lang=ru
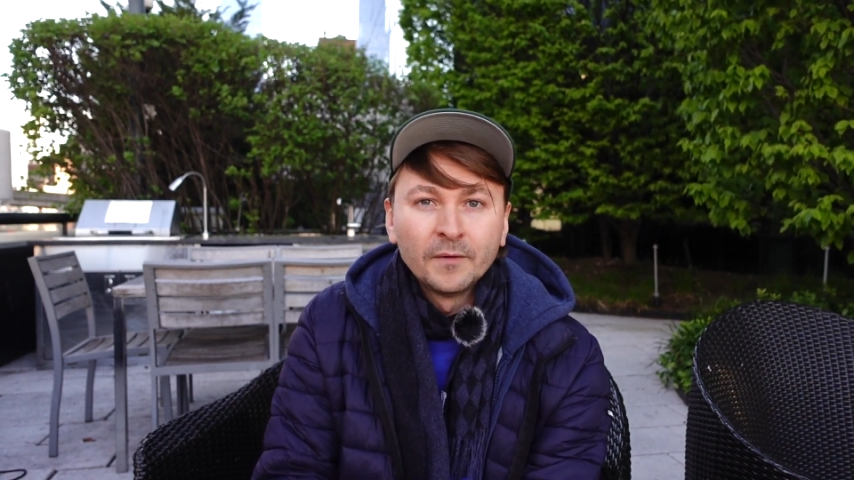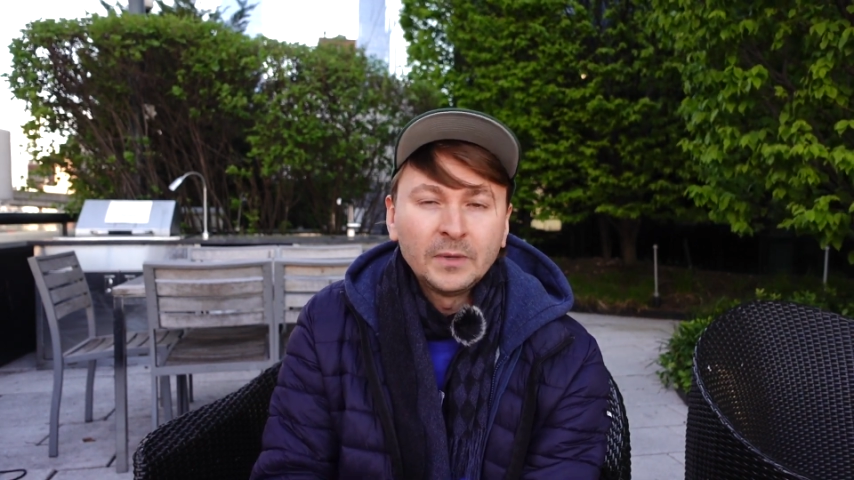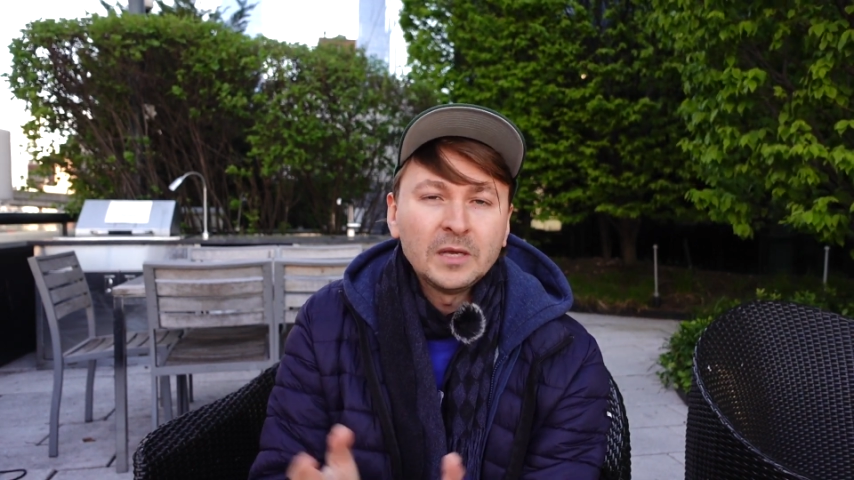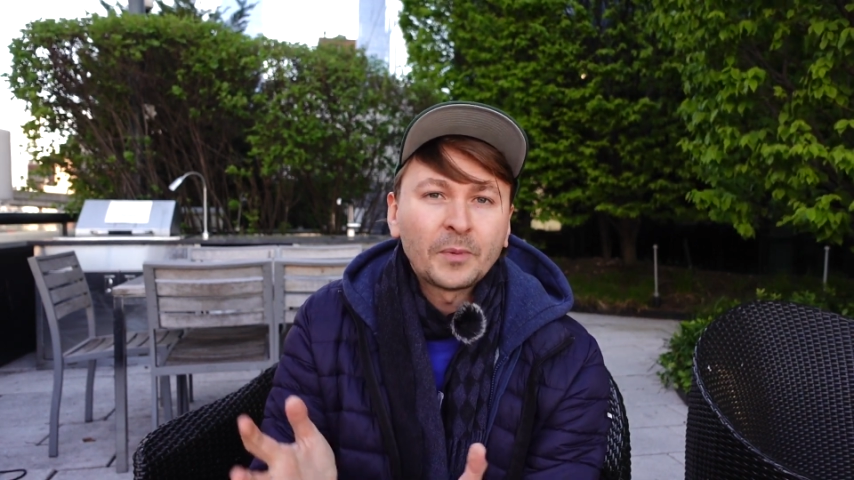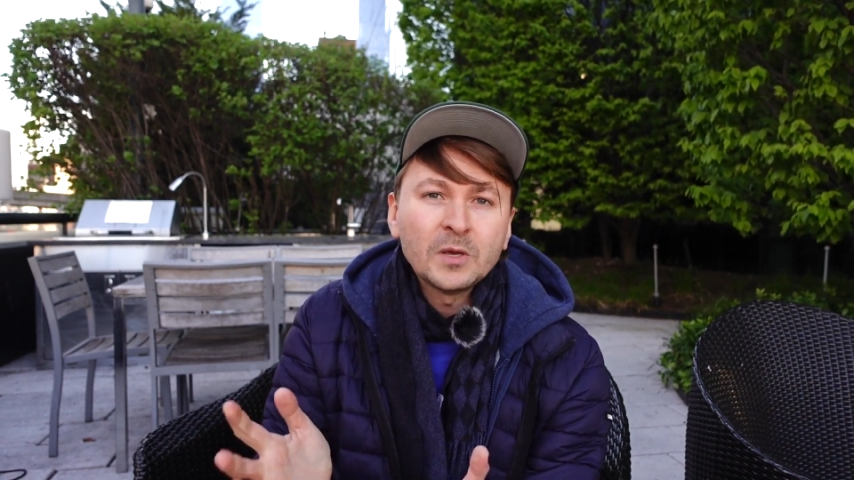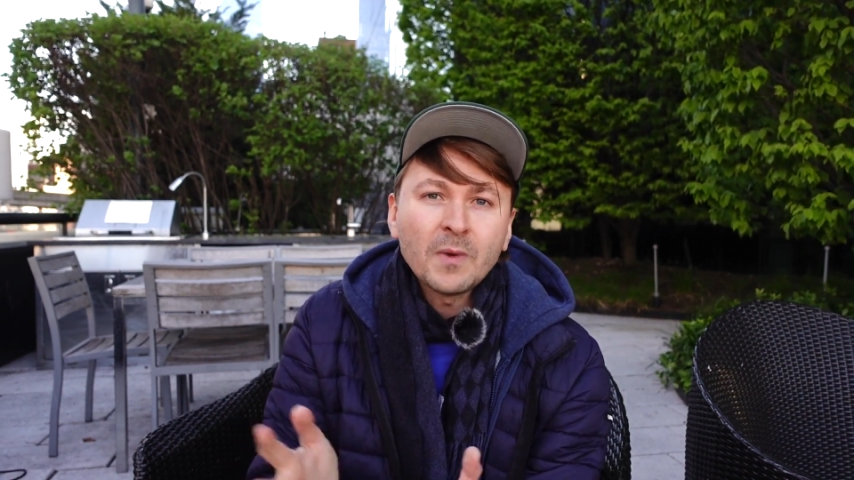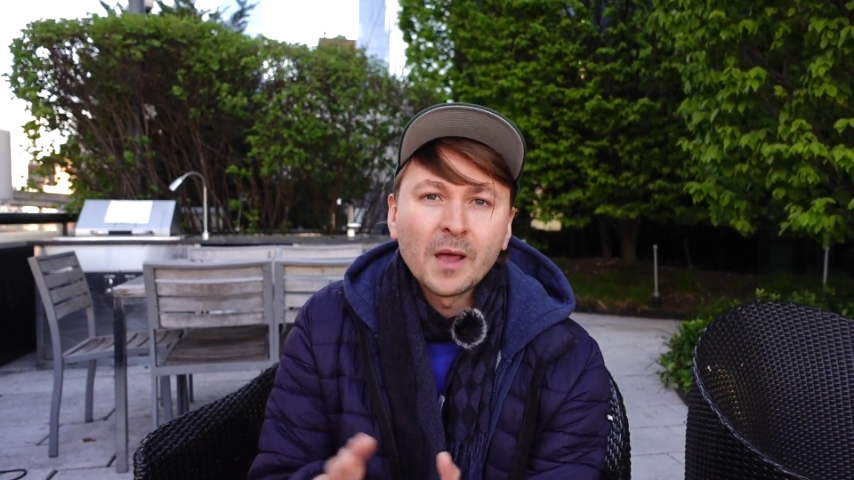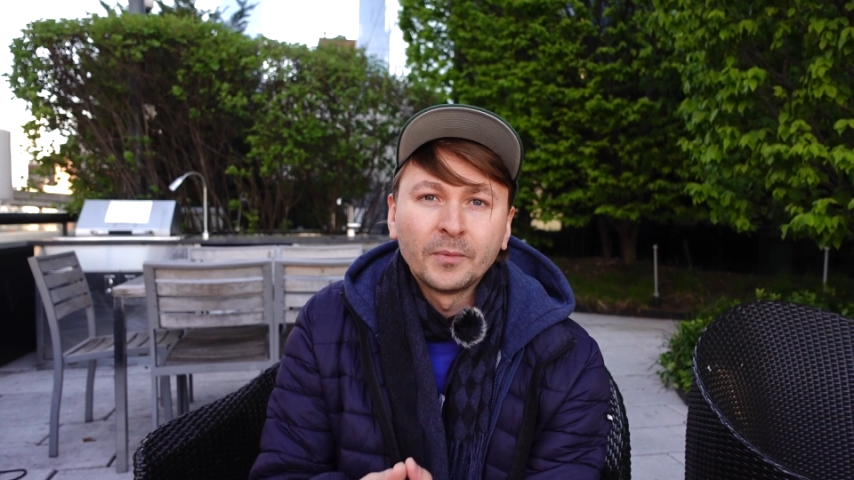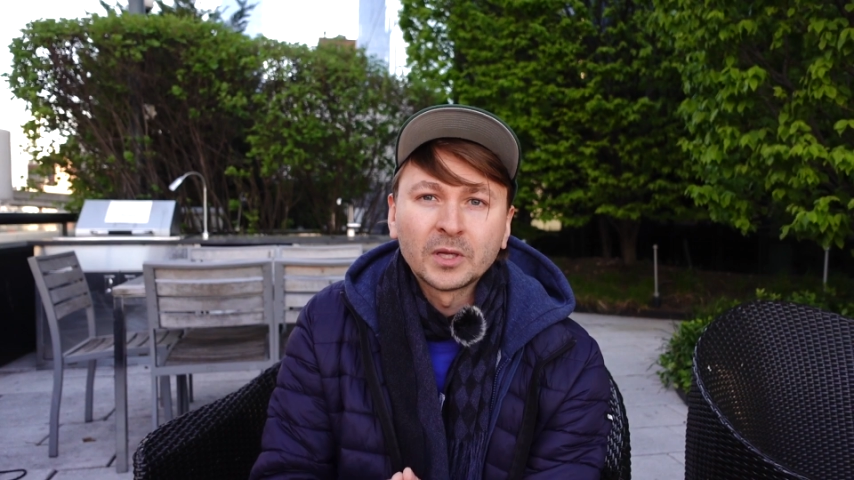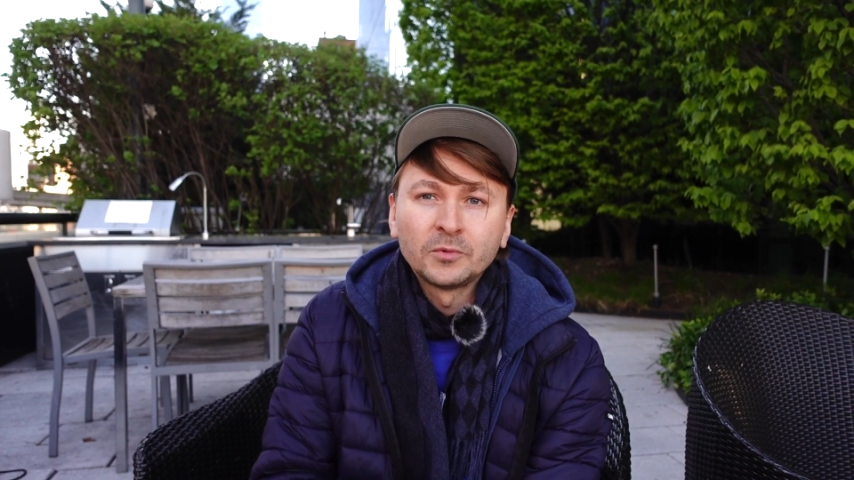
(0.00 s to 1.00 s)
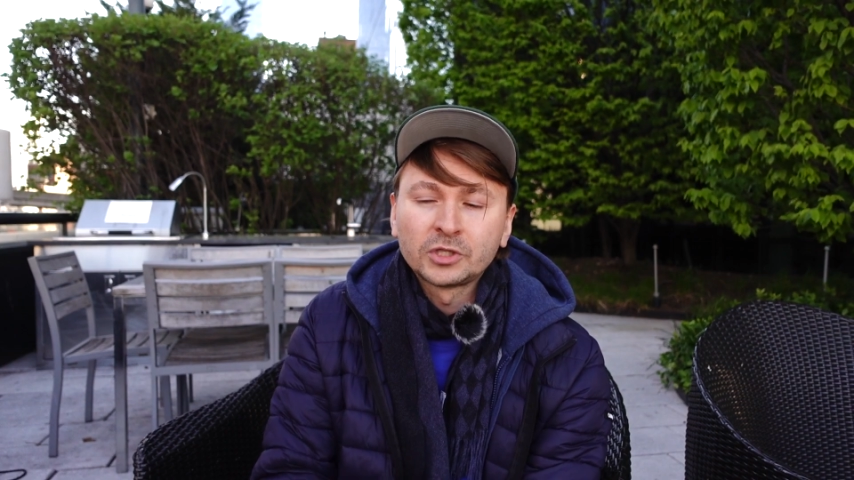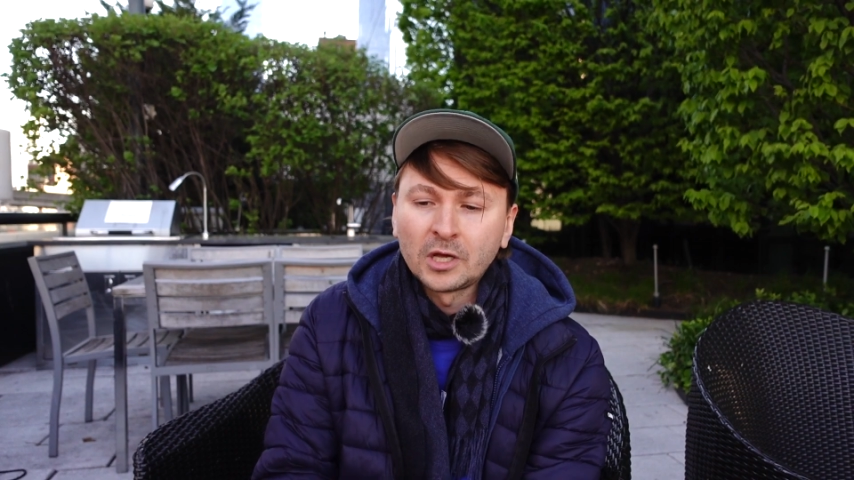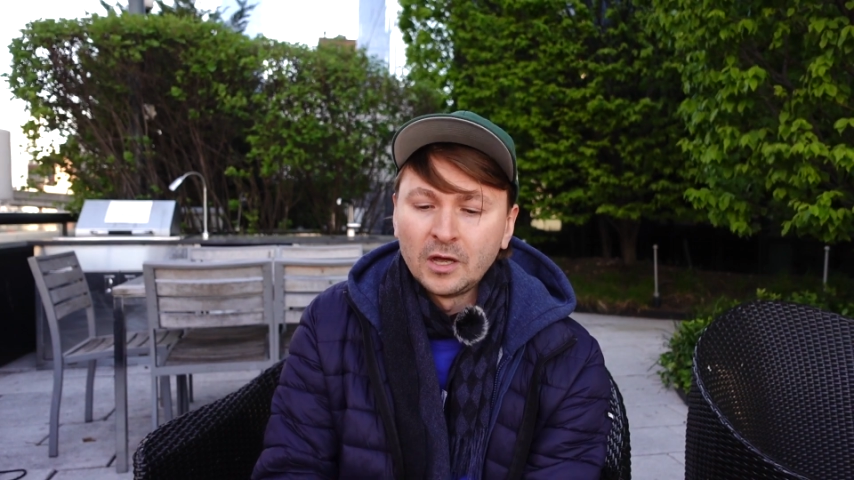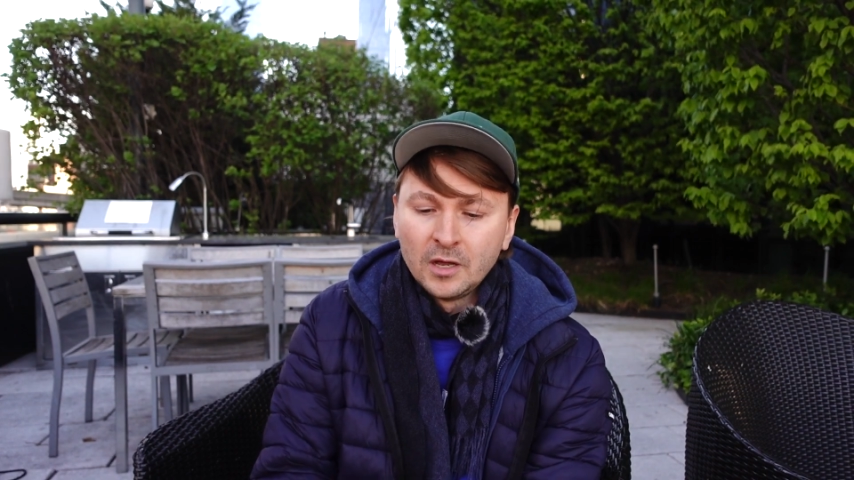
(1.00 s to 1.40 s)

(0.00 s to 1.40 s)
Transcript: мы не понимаем, потому что